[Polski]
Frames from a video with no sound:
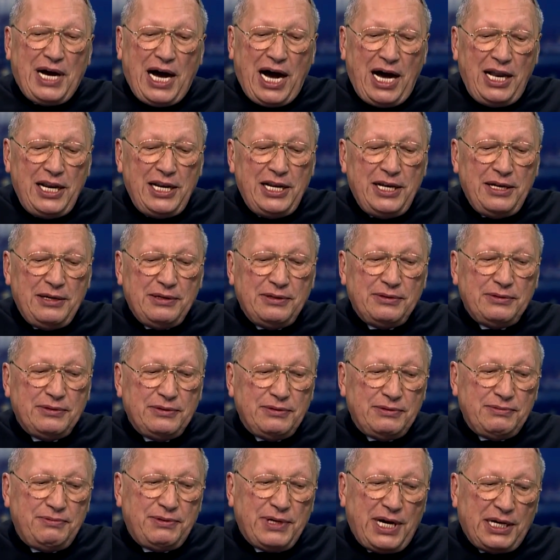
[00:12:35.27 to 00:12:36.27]
Ale,
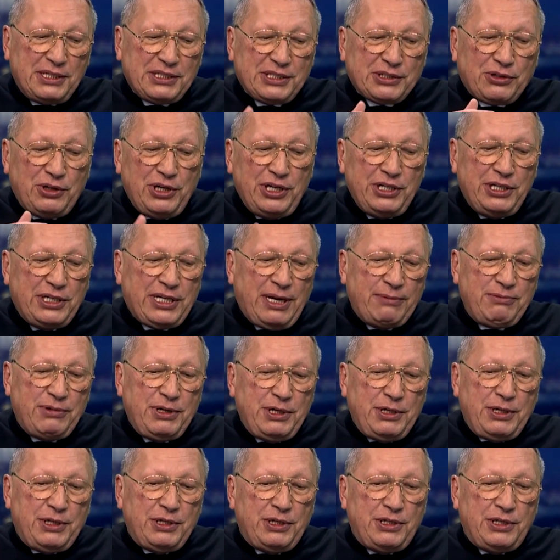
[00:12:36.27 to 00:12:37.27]
a z kolei tam
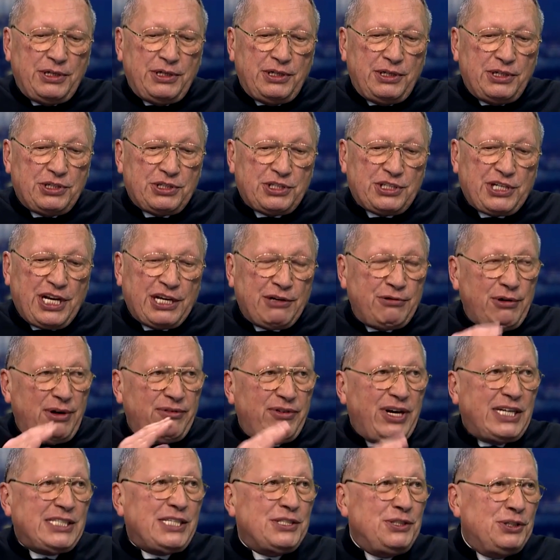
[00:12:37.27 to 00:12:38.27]
czegłewała,
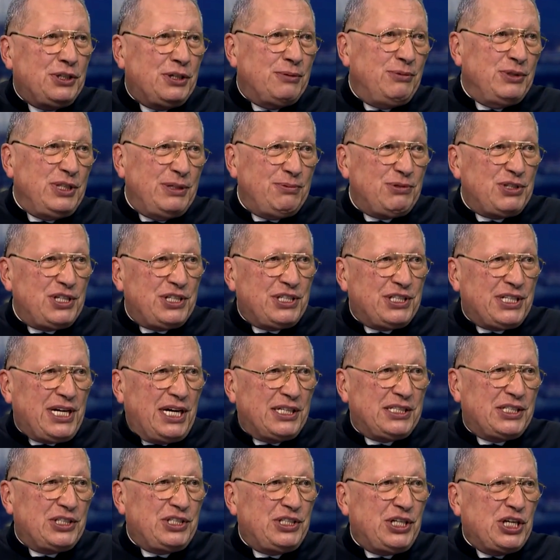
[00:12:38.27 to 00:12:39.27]
Guevara nikomu nie
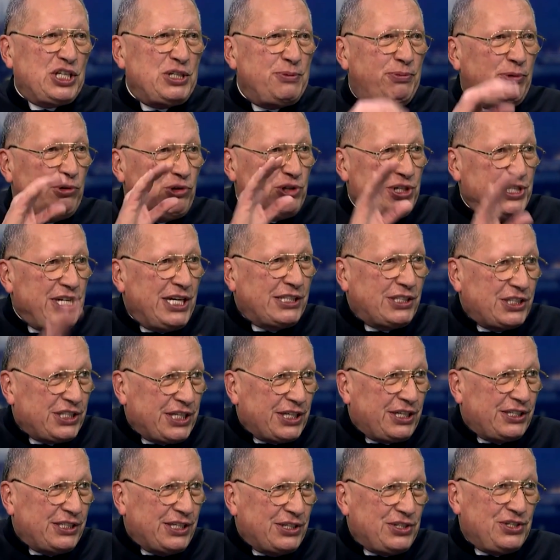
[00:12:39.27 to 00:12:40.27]
przeszkadza, tak, czy jakieś
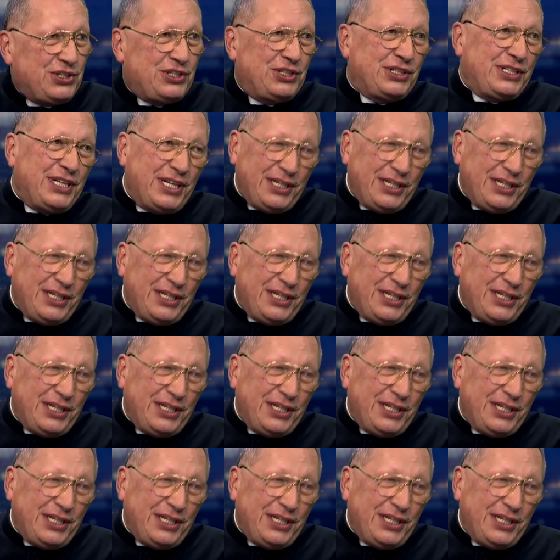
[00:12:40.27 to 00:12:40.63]
bluźniercze treści.